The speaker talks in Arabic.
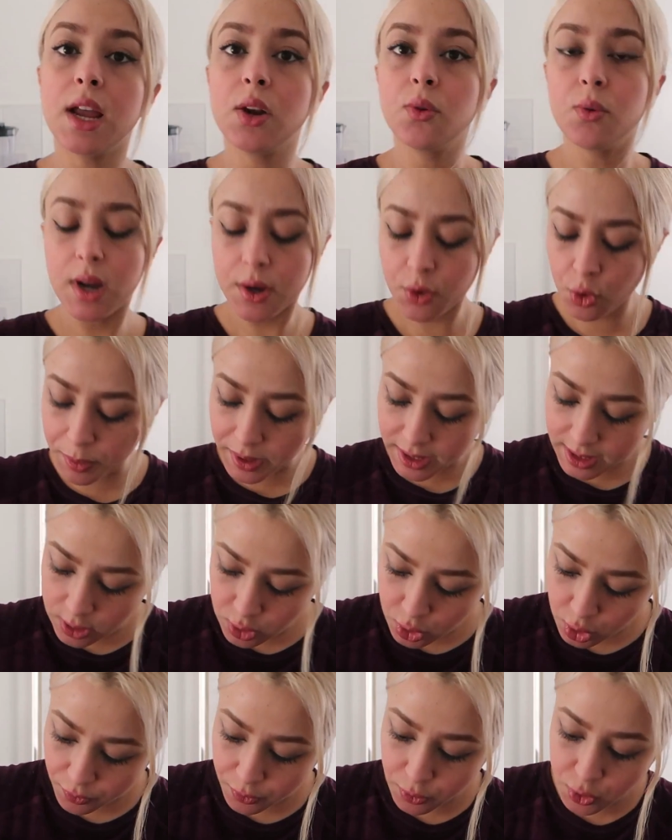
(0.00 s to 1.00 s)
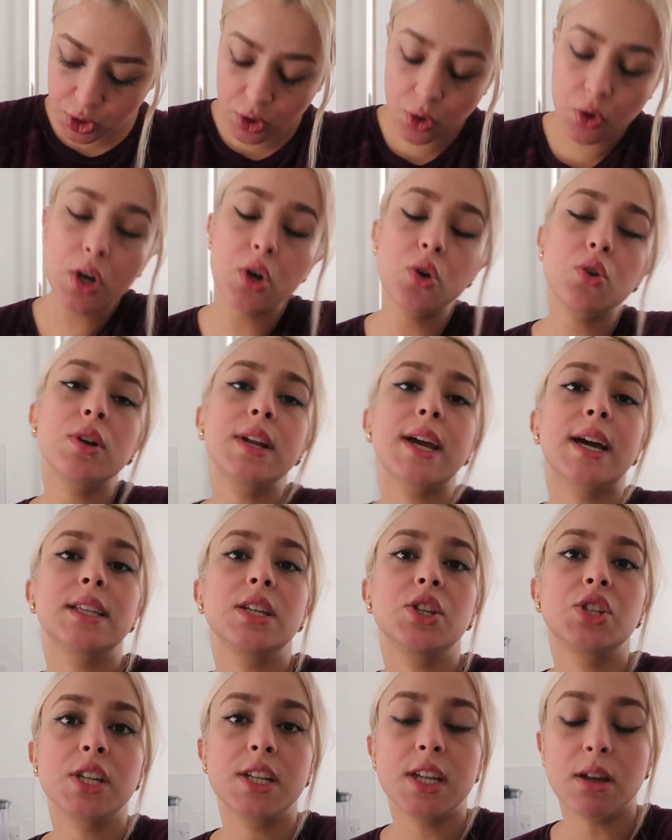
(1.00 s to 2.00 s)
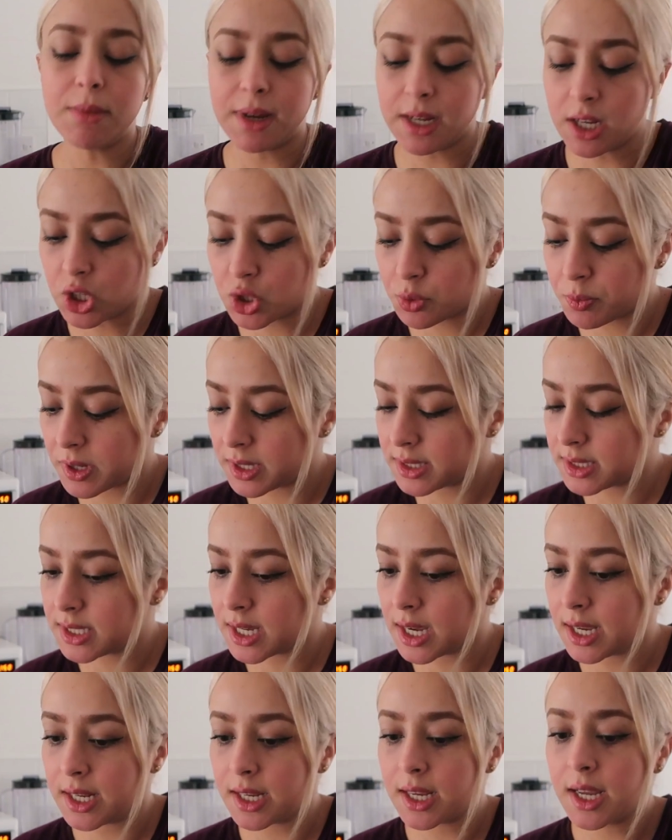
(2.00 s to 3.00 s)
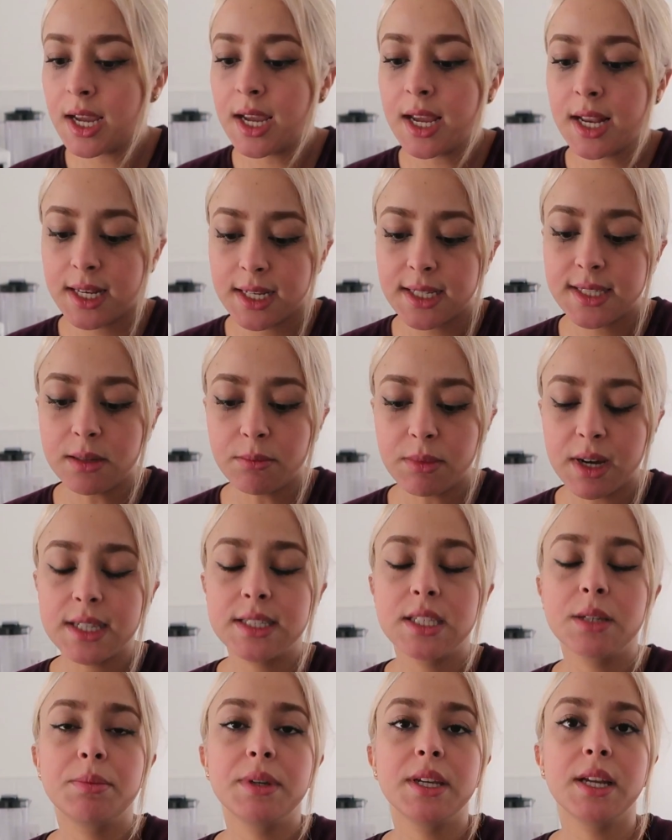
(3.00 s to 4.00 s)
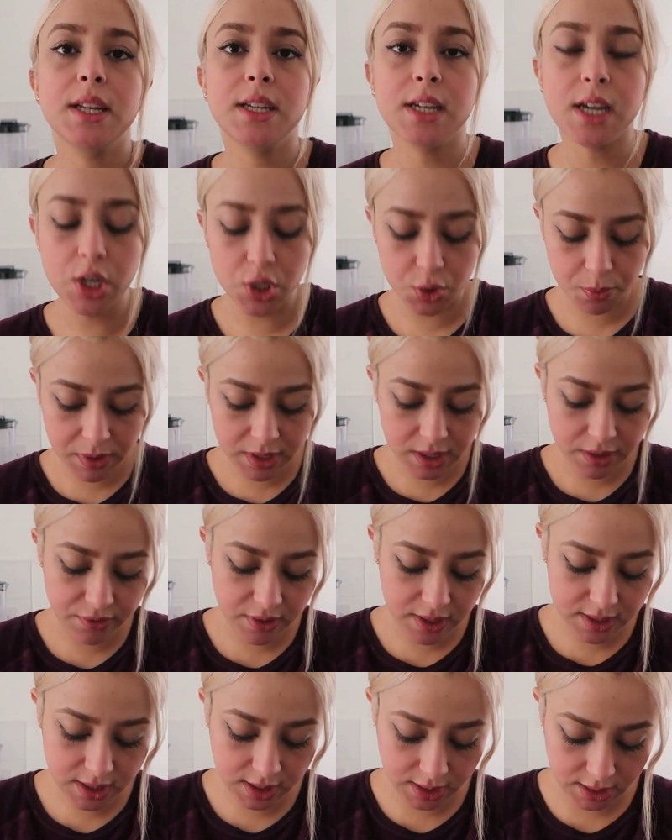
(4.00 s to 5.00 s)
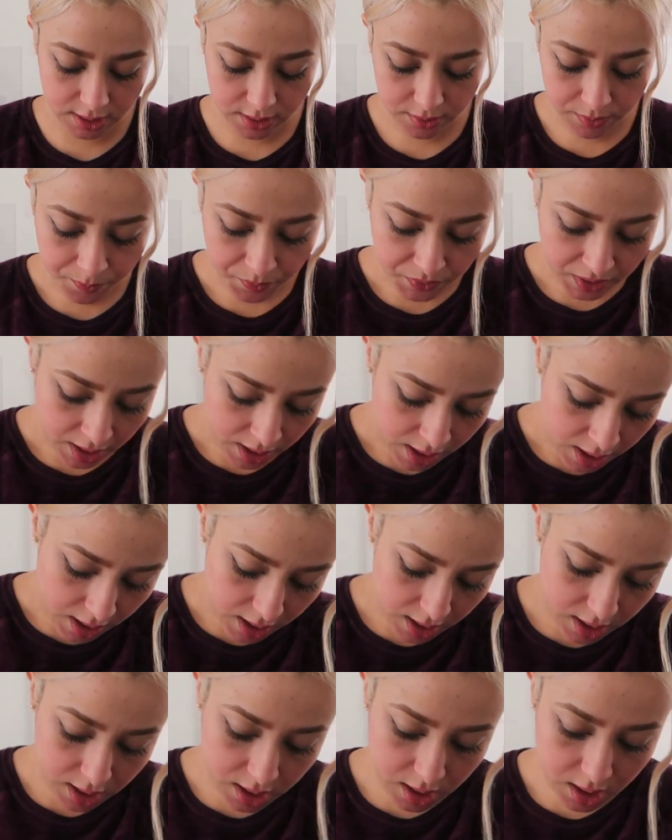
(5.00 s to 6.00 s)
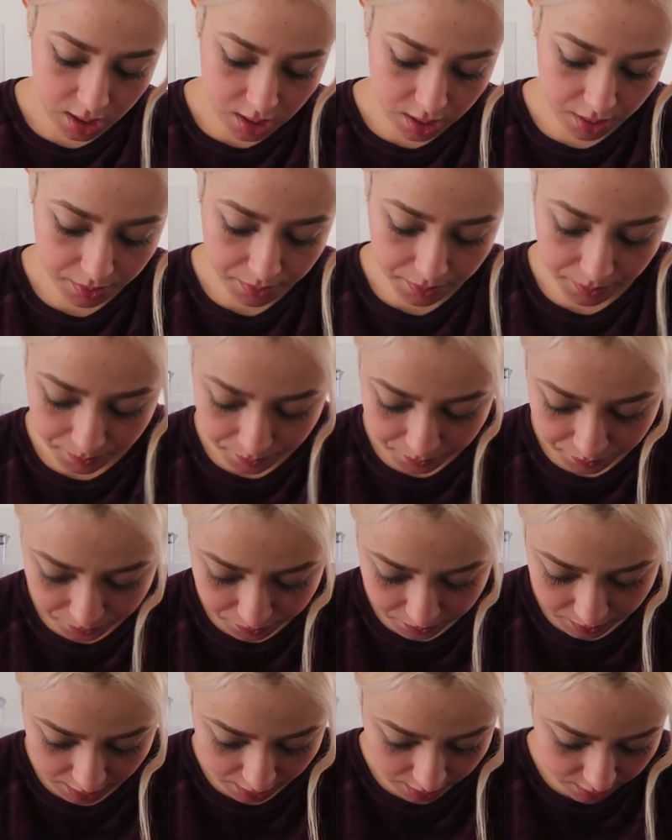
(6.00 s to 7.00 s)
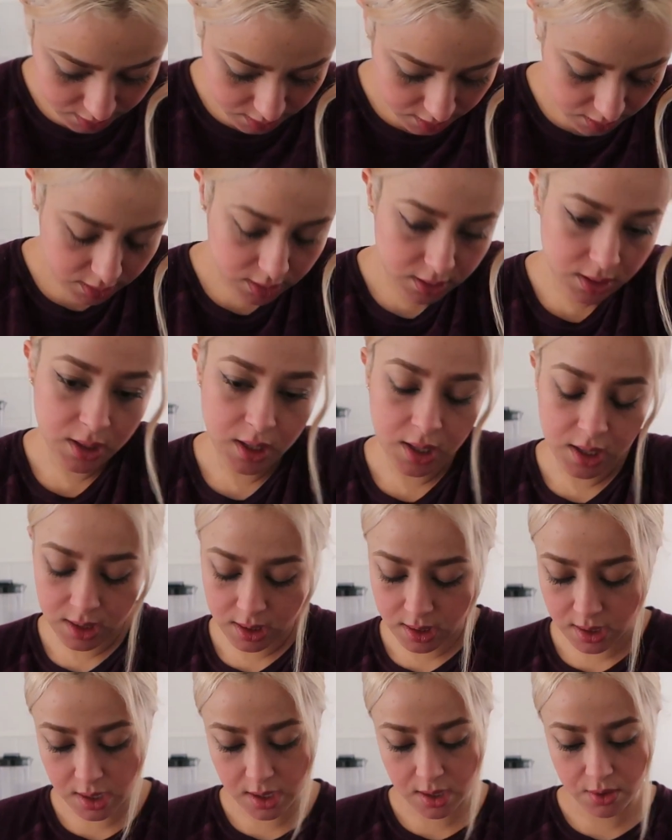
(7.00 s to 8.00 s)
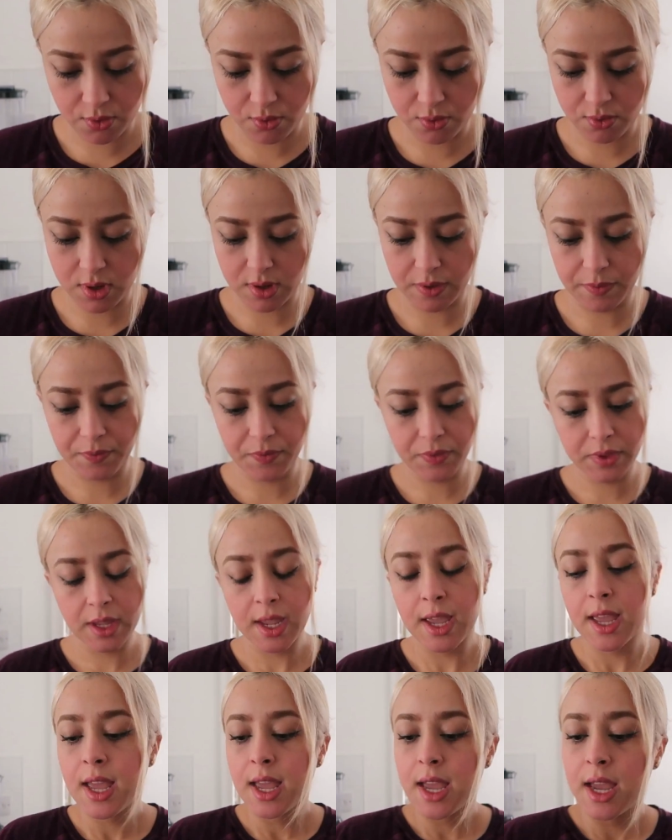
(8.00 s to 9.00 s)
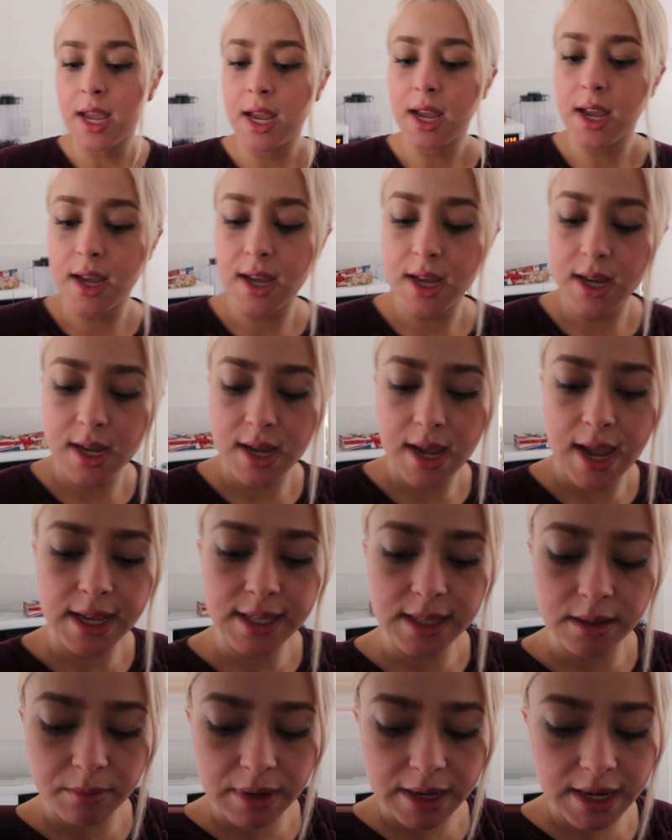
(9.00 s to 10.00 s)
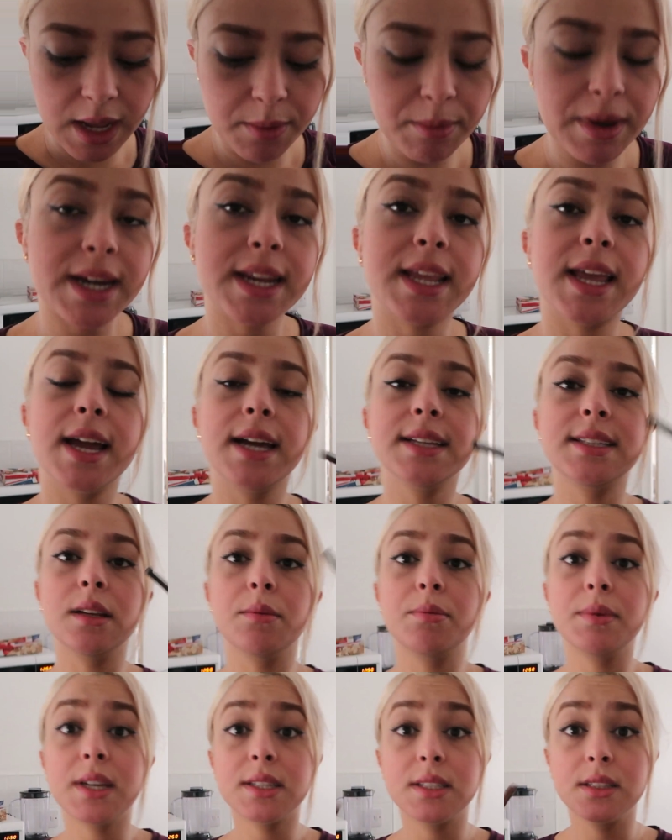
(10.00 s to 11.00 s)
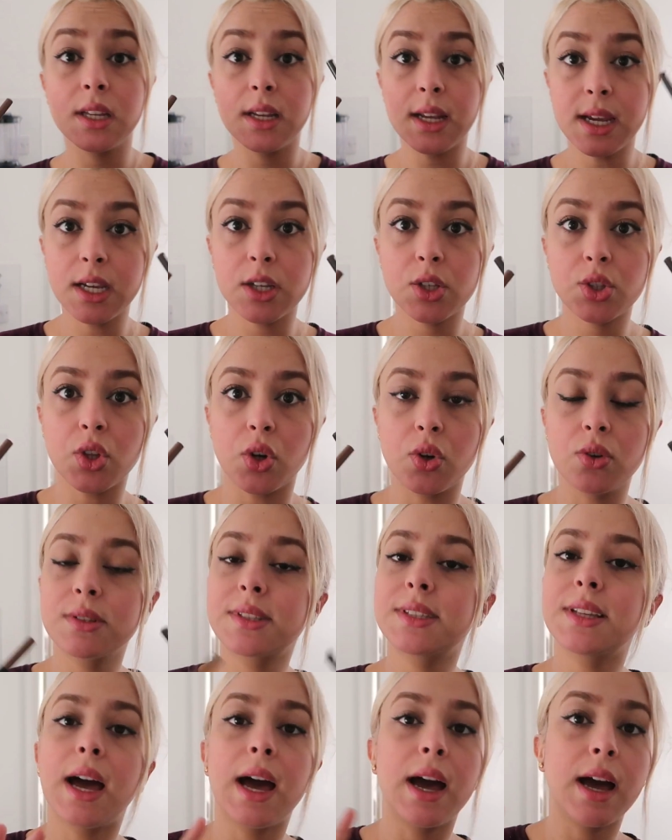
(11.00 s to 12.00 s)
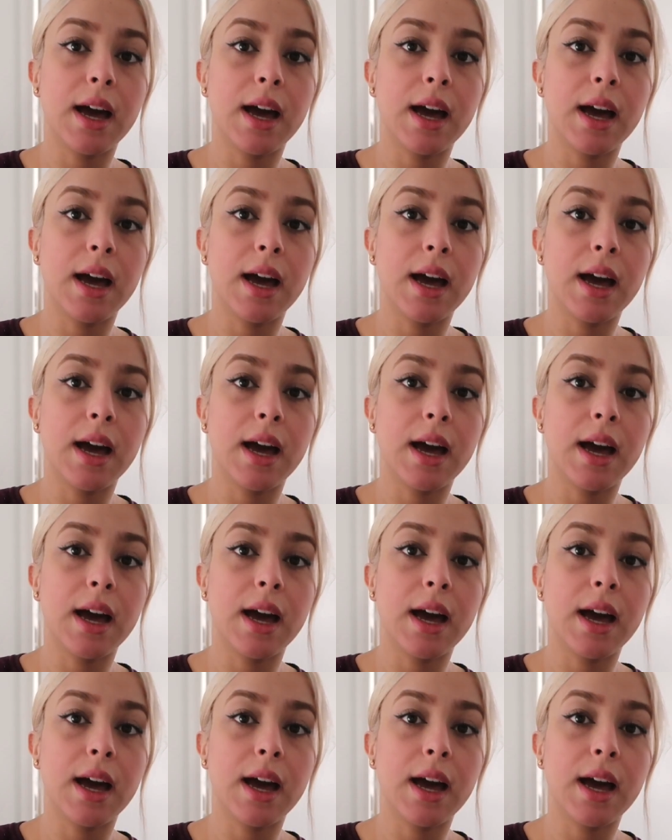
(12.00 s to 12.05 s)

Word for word: الالوان وبغيت نشوف شنو اللون اللي غادي يجي ليا مع الحجبان ديالي اللي زعما غادي يبين ليا حجباني فاتحين آه ناتي ها هو آه هاد لا مارك هادي البنات ديال ايسونس